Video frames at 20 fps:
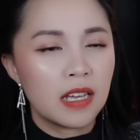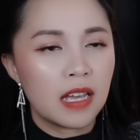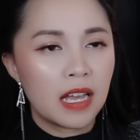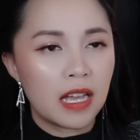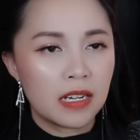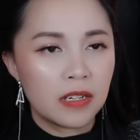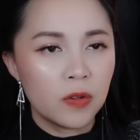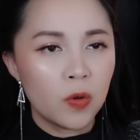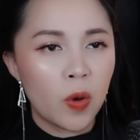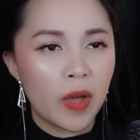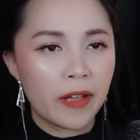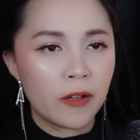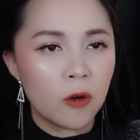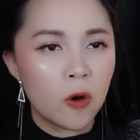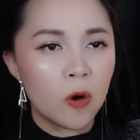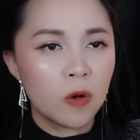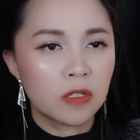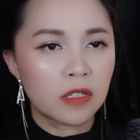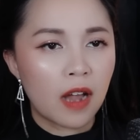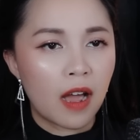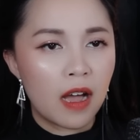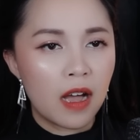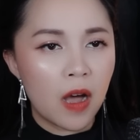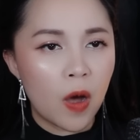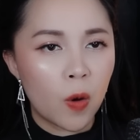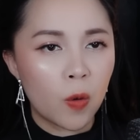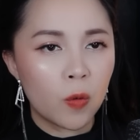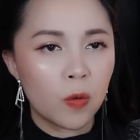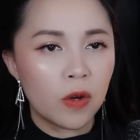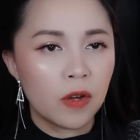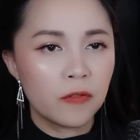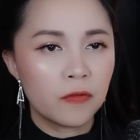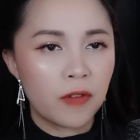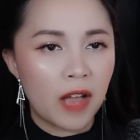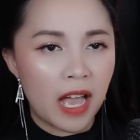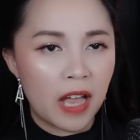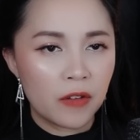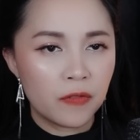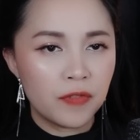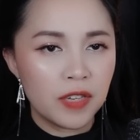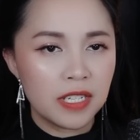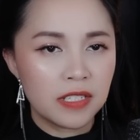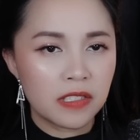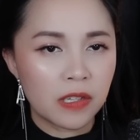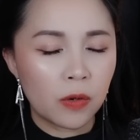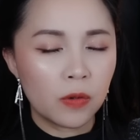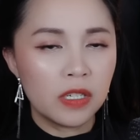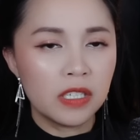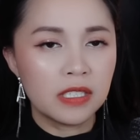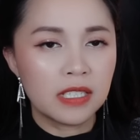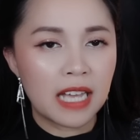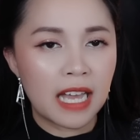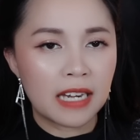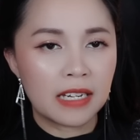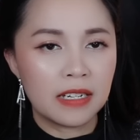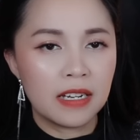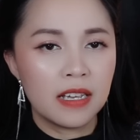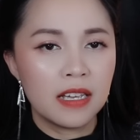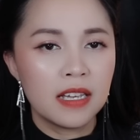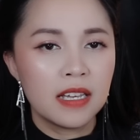Ánh hoàng hôn đỏ ầu phả phía sau lưng anh,